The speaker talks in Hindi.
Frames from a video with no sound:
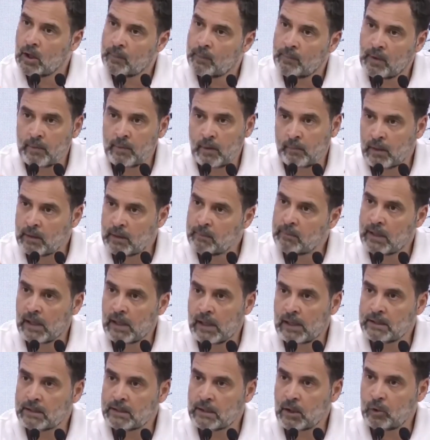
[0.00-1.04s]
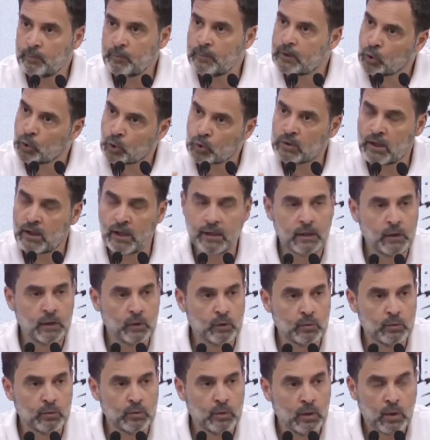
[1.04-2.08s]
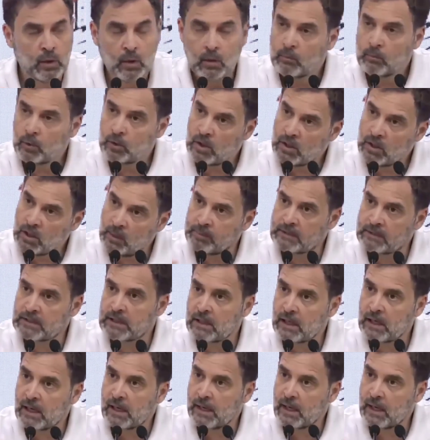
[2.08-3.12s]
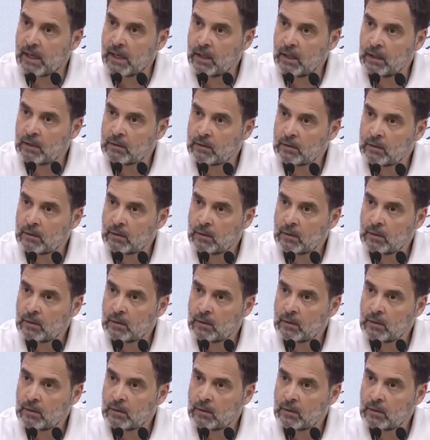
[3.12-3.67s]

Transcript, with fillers: और एक बार मैं मन बना लेता हूं मैं छोड़ता नहीं हूं मुझे यह पता लगाना है